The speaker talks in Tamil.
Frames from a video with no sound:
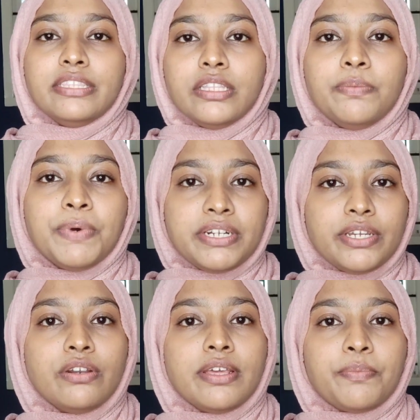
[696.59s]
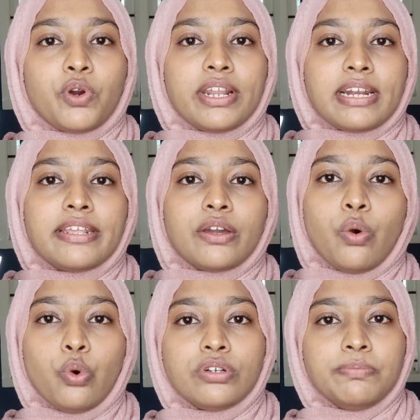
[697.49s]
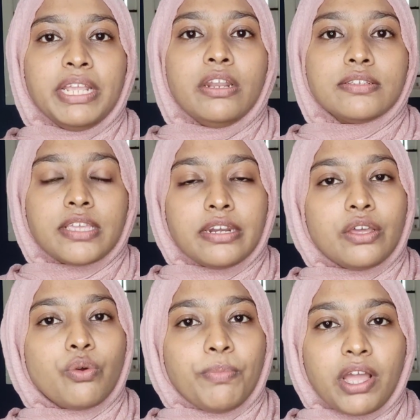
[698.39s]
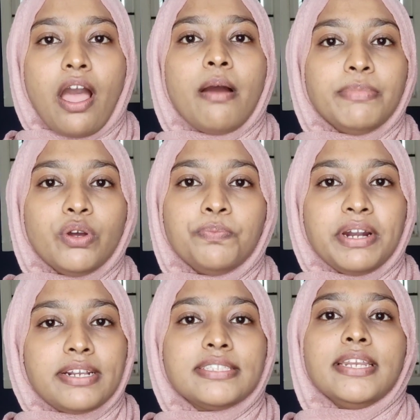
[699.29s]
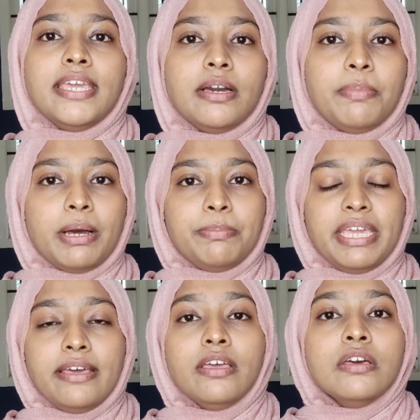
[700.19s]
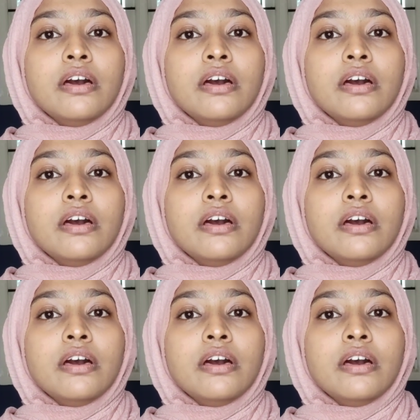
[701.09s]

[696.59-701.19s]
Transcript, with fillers: இந்த பர்டிகுலர் ப்ராடக்ட்டில் இருக்க ஓட்மீல் ஸ்கின்னை ரொம்ப காம் டவுன் பண்ணுறது நீங்கள் பார்ப்பீங்க